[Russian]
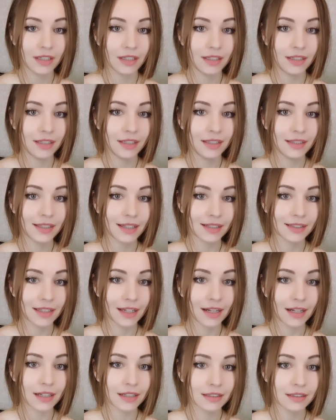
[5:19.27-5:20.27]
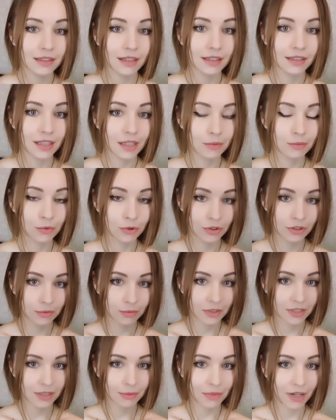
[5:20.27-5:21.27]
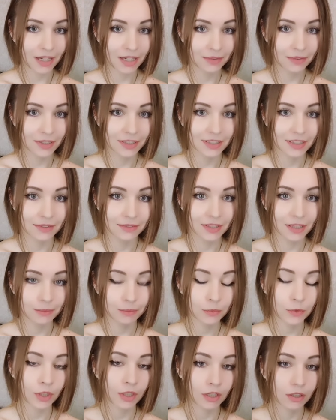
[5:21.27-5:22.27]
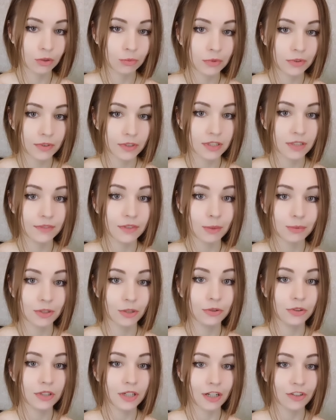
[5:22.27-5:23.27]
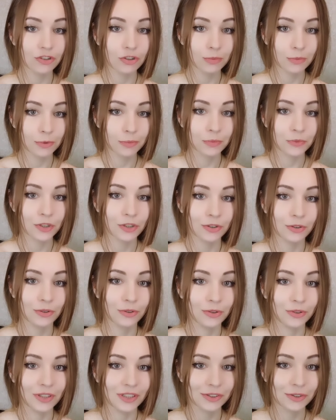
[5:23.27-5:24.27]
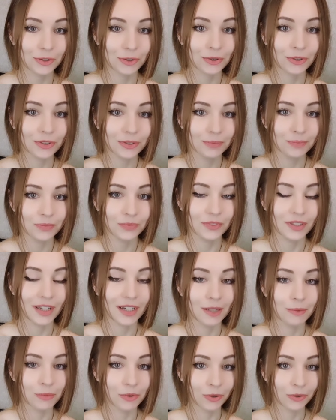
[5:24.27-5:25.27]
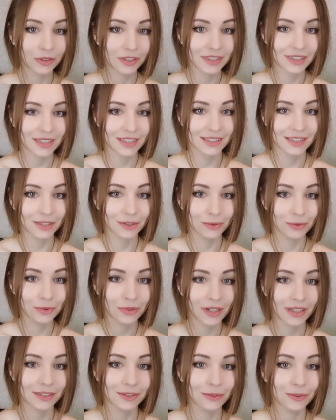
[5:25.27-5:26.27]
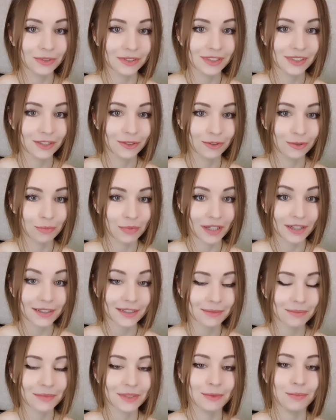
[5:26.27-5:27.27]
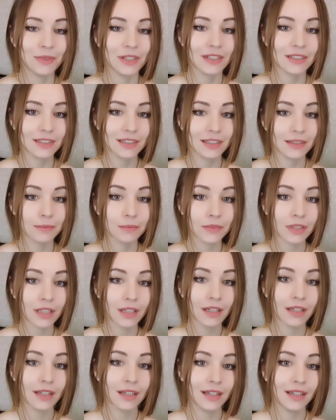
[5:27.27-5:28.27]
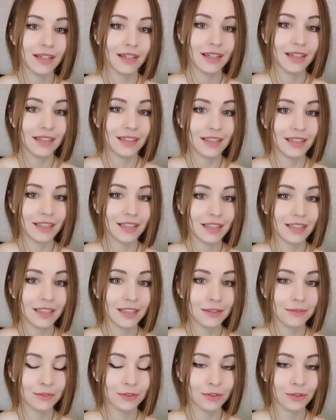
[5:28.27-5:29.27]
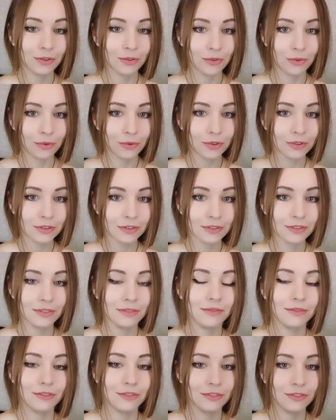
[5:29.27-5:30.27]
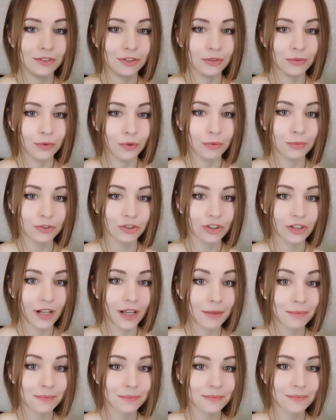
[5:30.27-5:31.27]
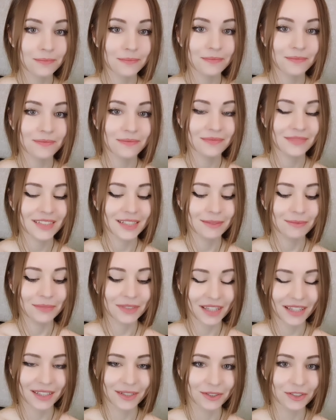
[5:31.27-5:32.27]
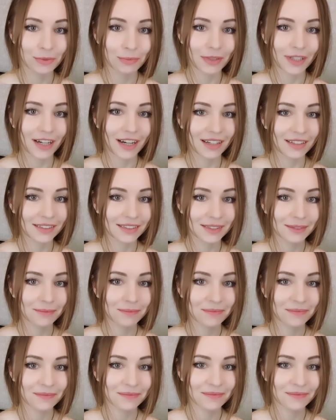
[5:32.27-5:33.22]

И тогда она будет максимально эффективна. Я думаю, эффективна абсолютно каждому, кто настроен на молодость, красоту, осознанность, успех, бессмертие, и все то, чего мы желаем. Мне она очень понравилась.